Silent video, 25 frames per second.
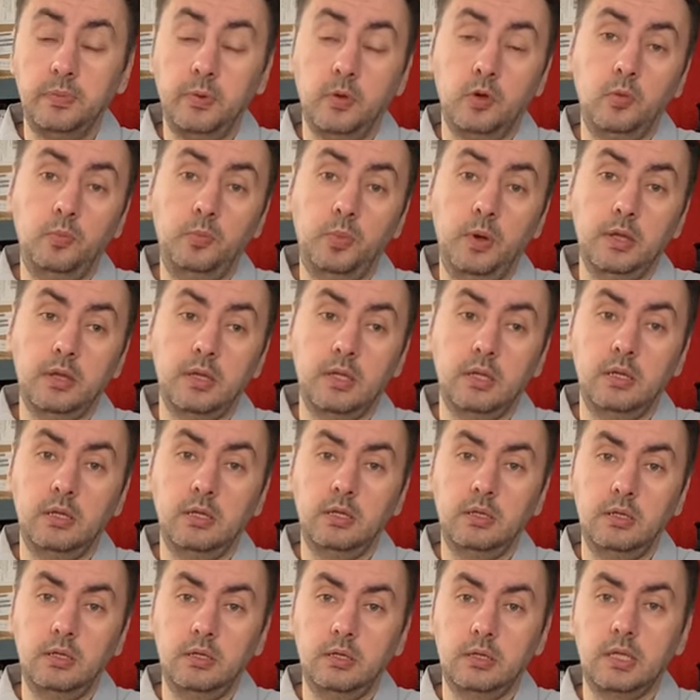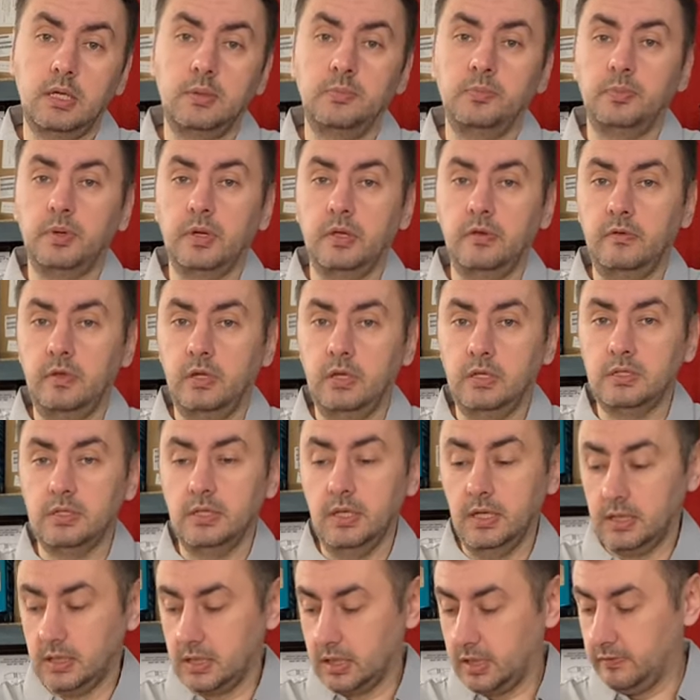покупателей, и там появились
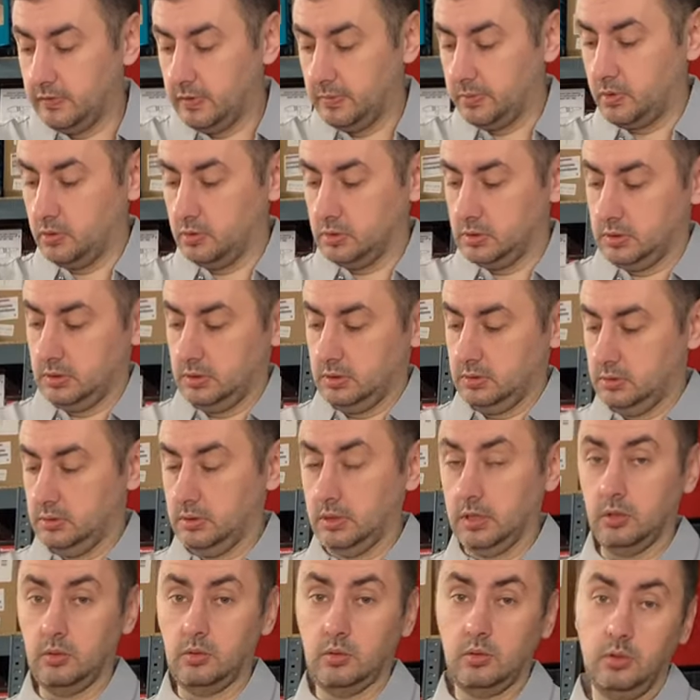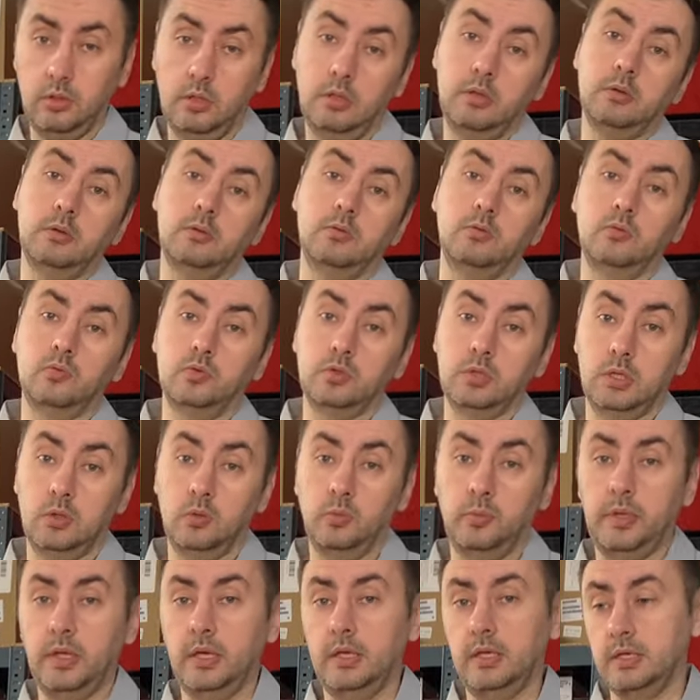некоторые вопросы, на которые уже у
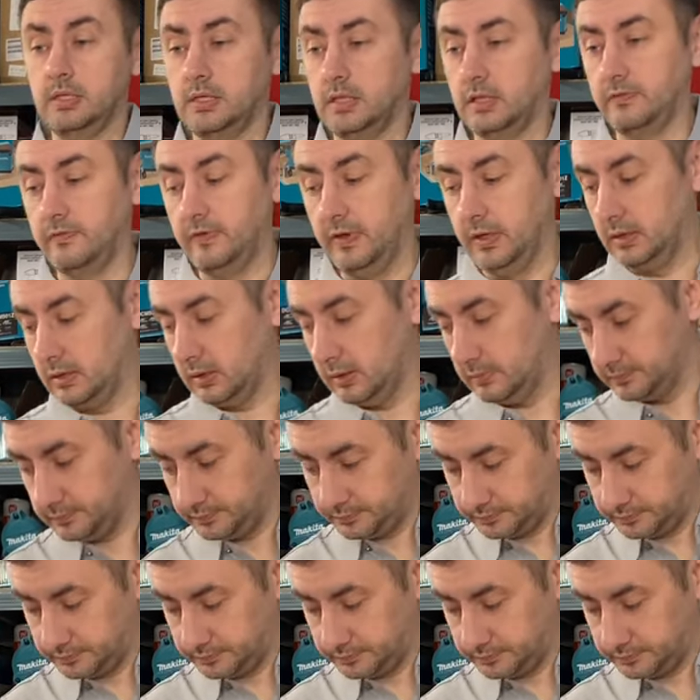меня есть ответы.